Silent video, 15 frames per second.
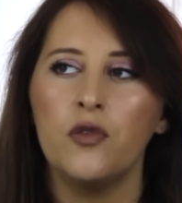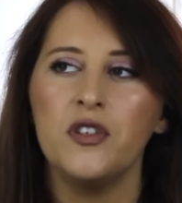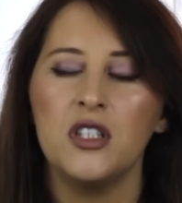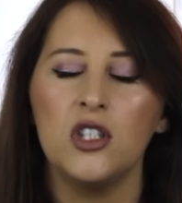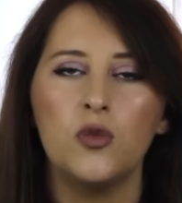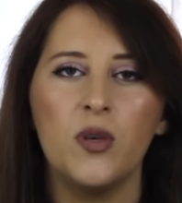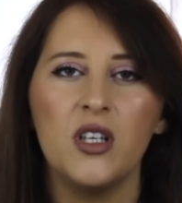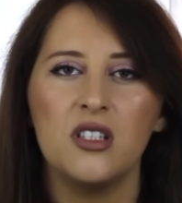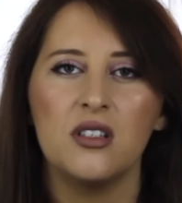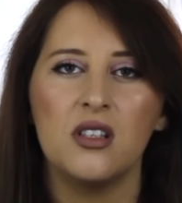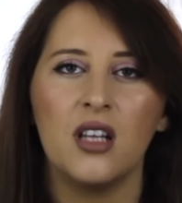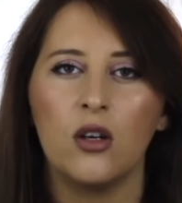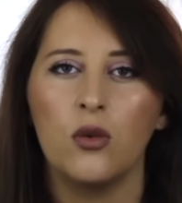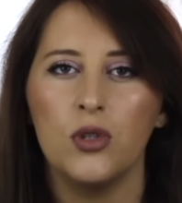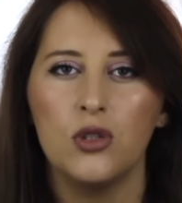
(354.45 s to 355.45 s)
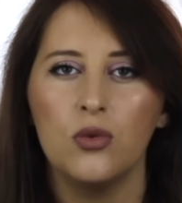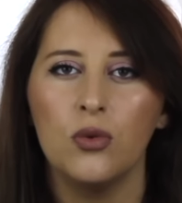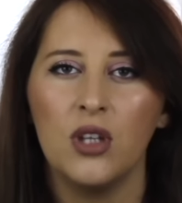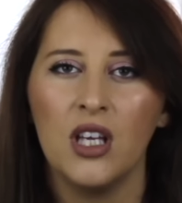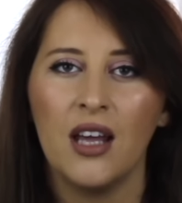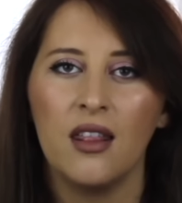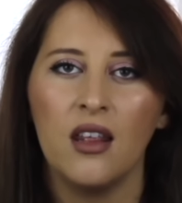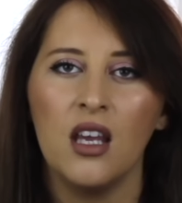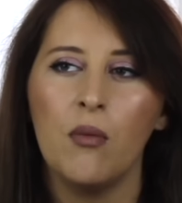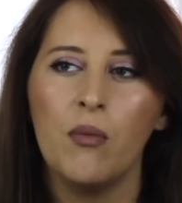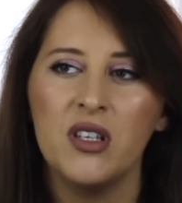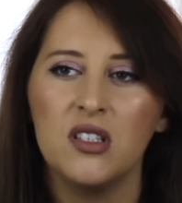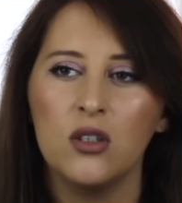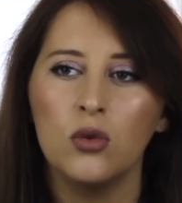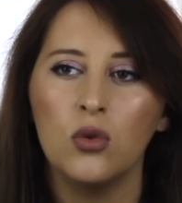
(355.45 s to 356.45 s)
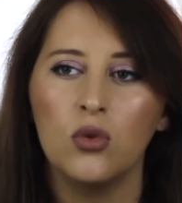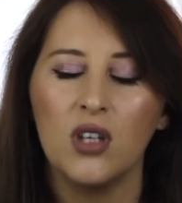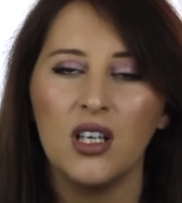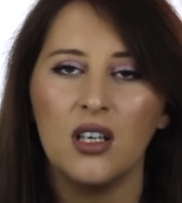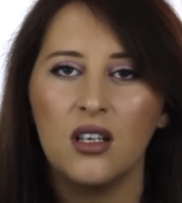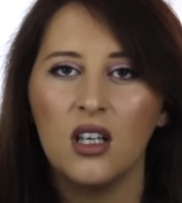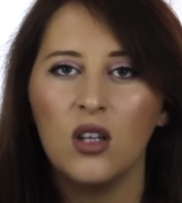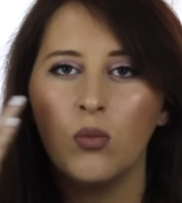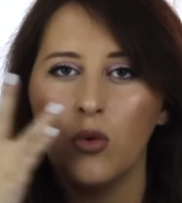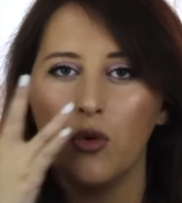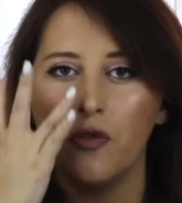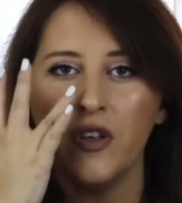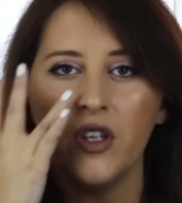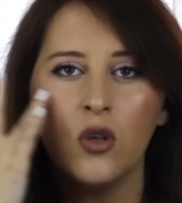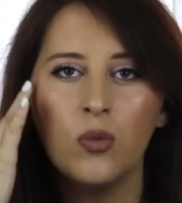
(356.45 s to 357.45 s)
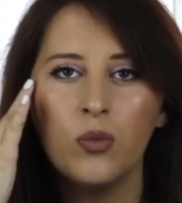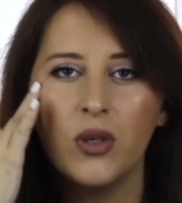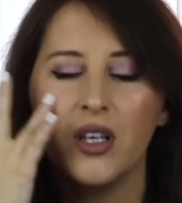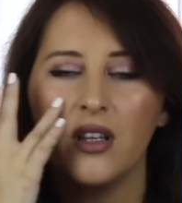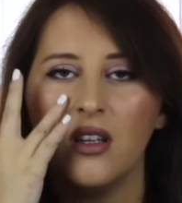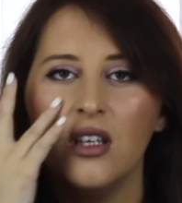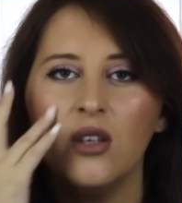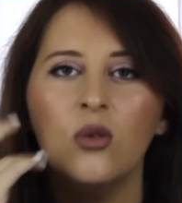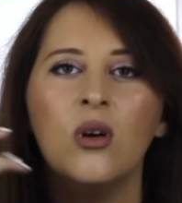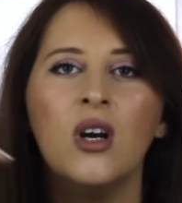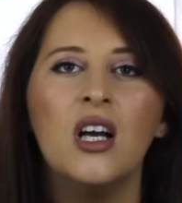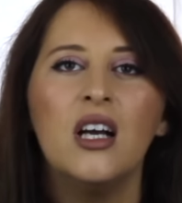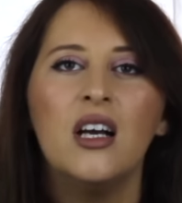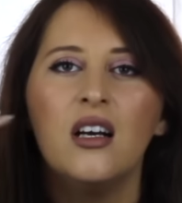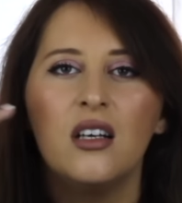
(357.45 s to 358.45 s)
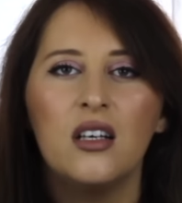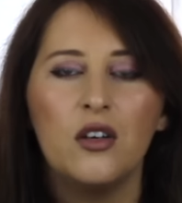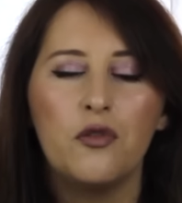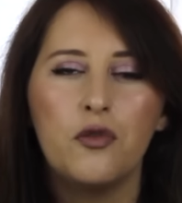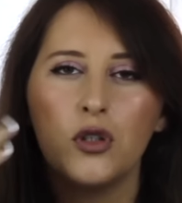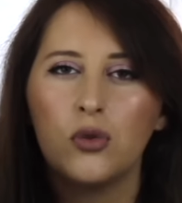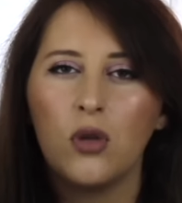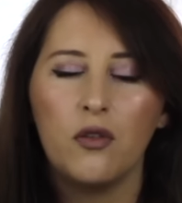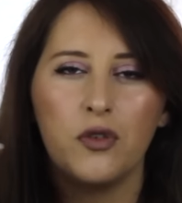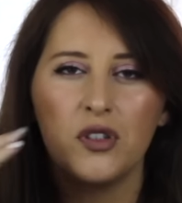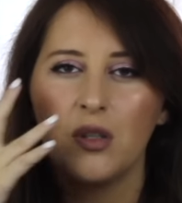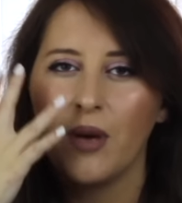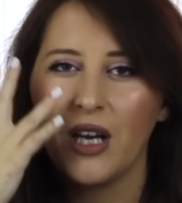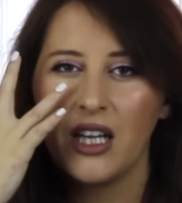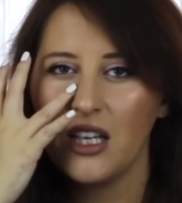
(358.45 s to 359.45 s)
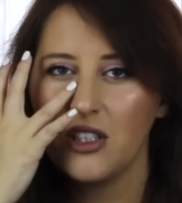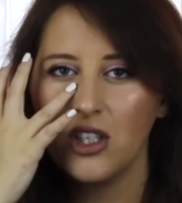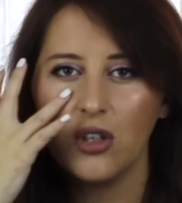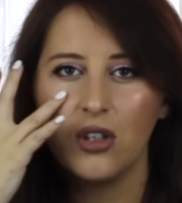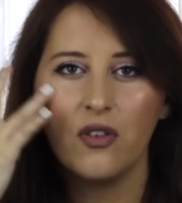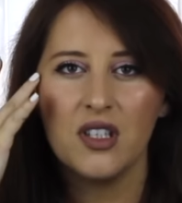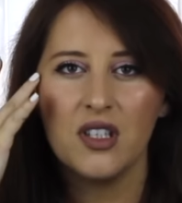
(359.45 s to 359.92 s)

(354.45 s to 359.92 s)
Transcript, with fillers: Eu fiz a experiência de andar com isto no dia a dia, mas eu notei que ele movia um bocadinho, uh, fosse qual fosse a maquilhagem que eu